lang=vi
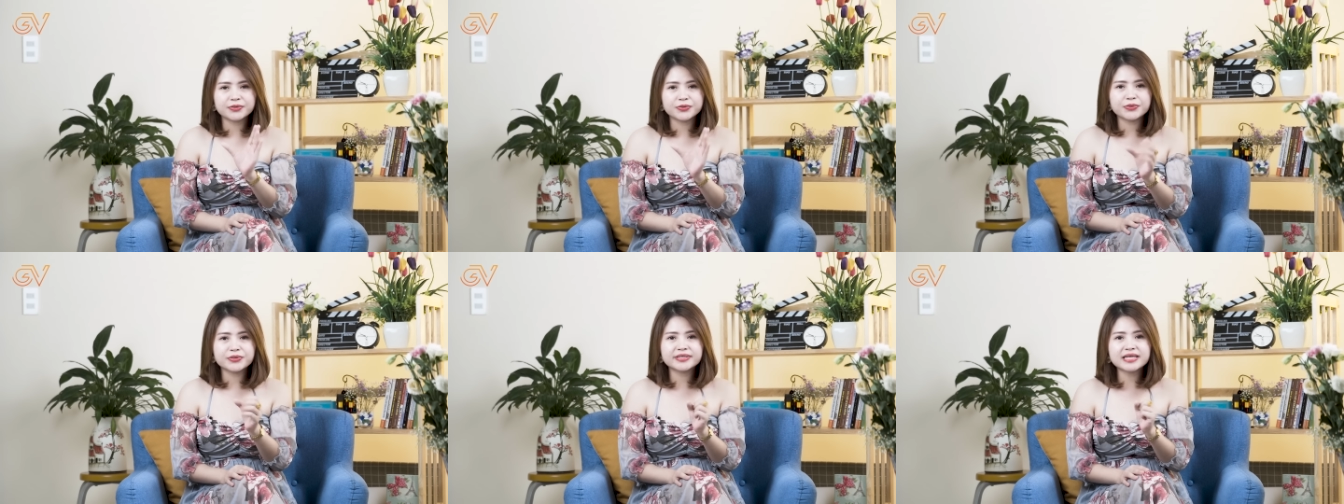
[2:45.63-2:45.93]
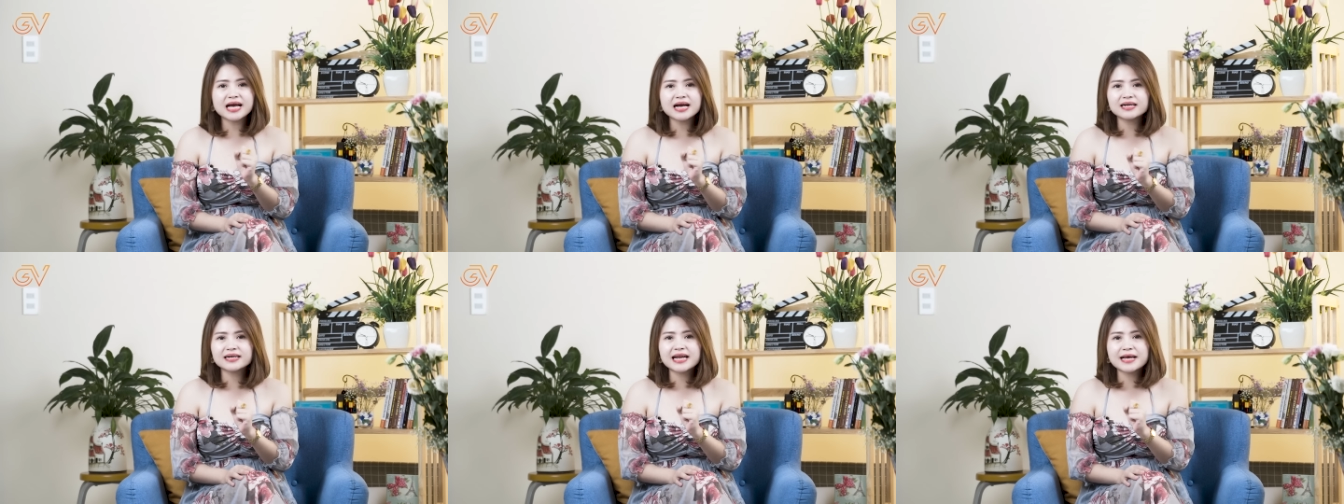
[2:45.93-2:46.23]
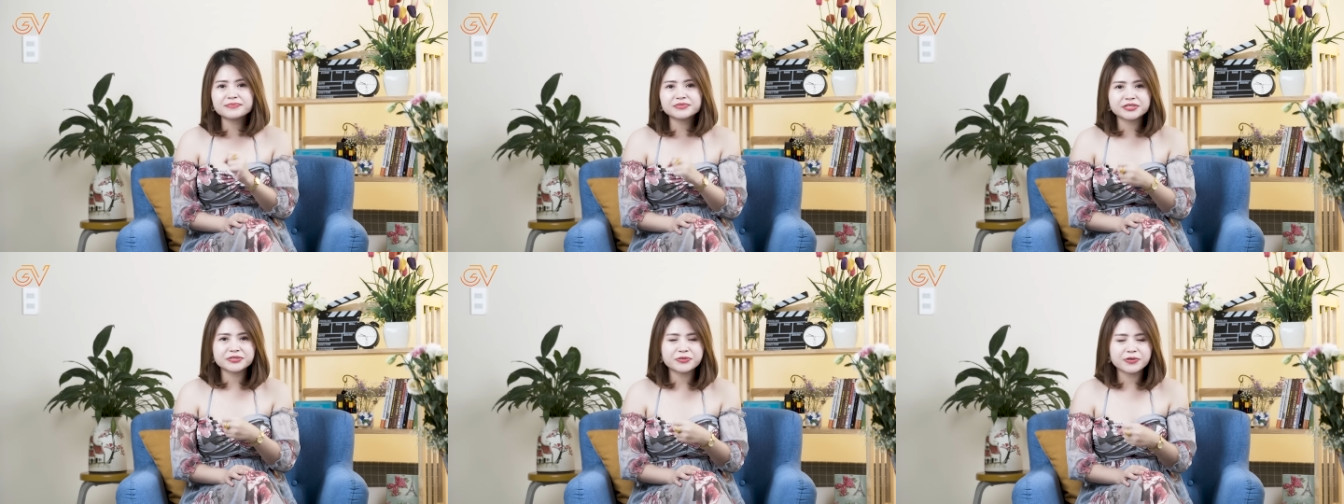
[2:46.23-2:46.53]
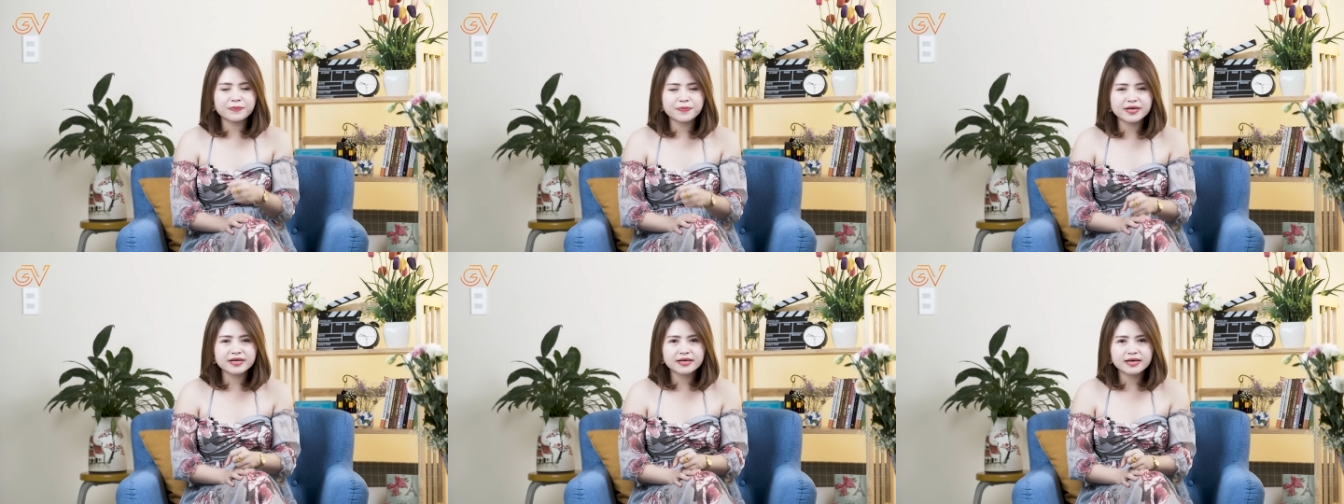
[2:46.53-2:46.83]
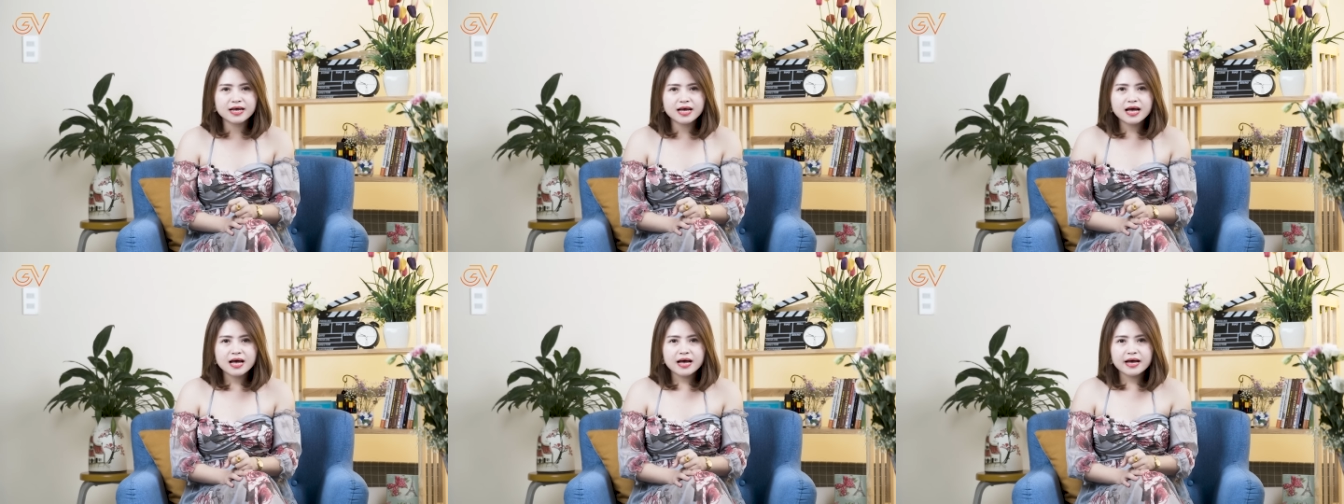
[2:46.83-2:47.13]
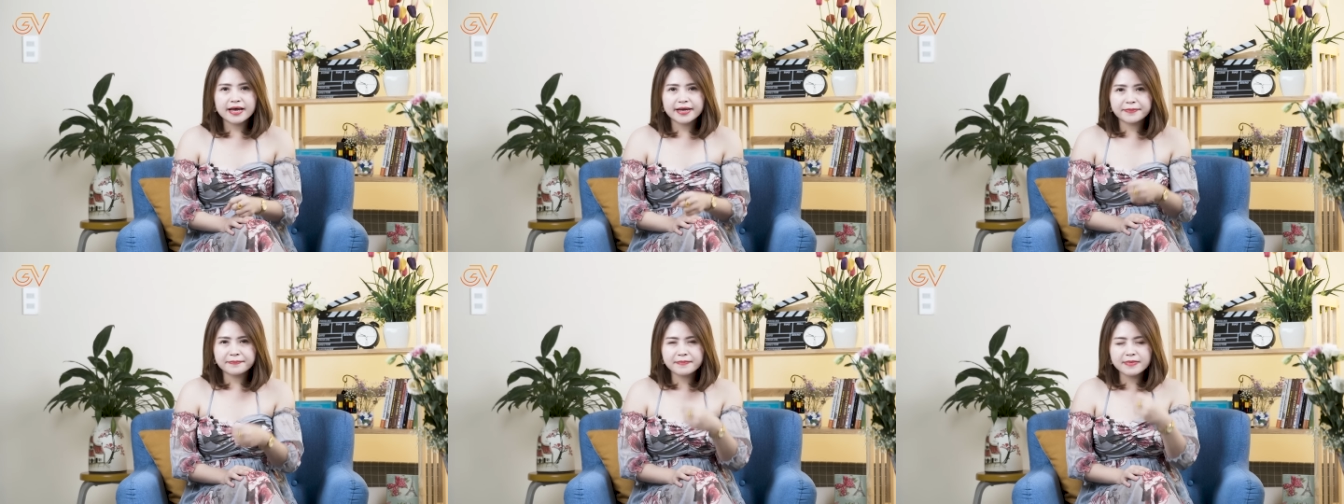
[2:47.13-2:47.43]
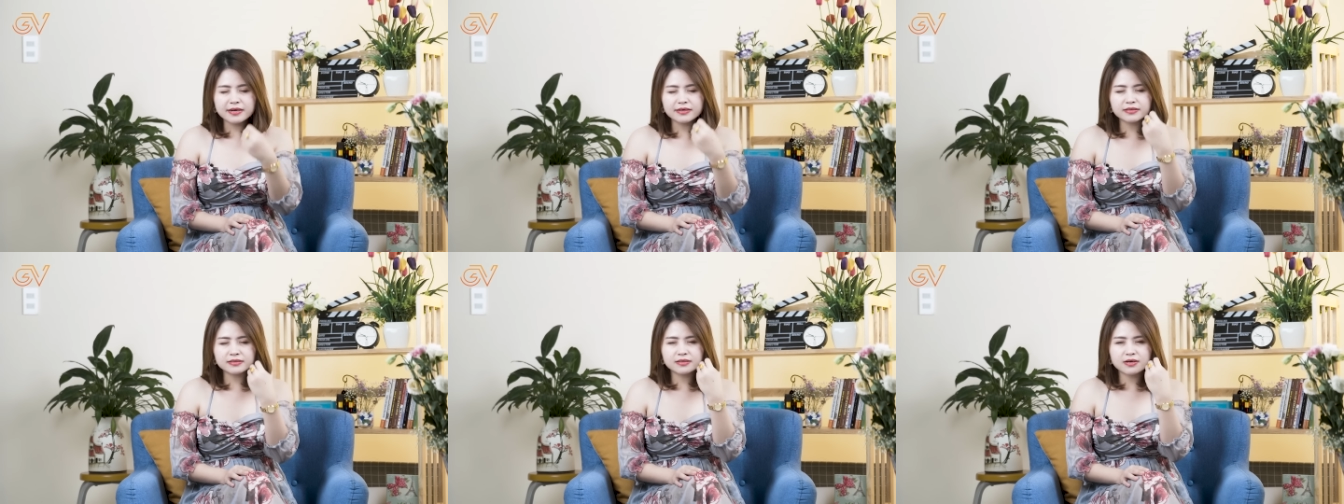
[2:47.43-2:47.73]
đối tác nam giới của mình ánh
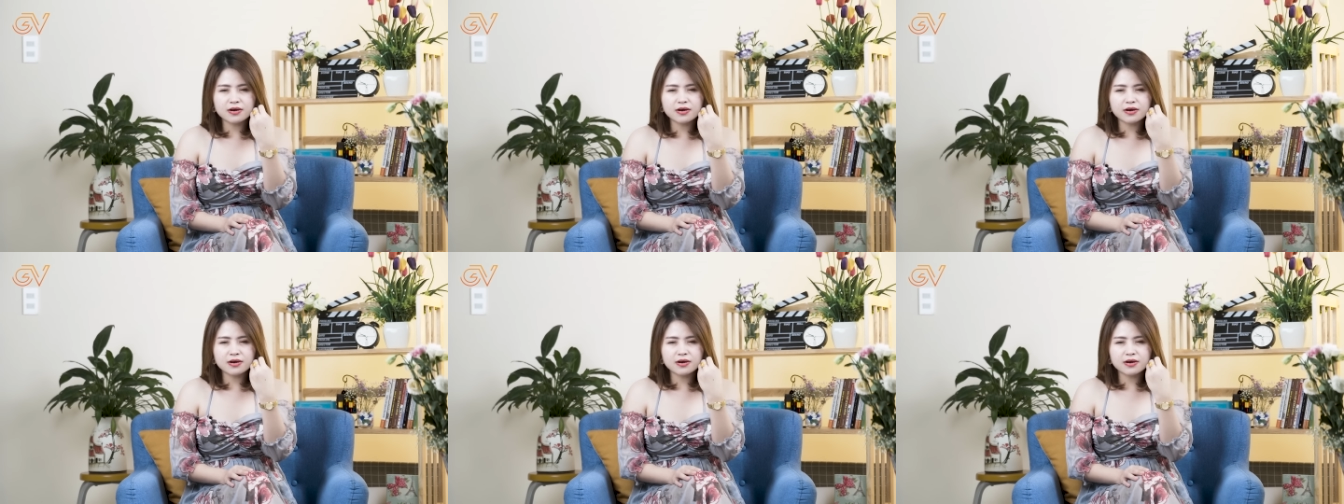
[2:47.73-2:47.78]
mắt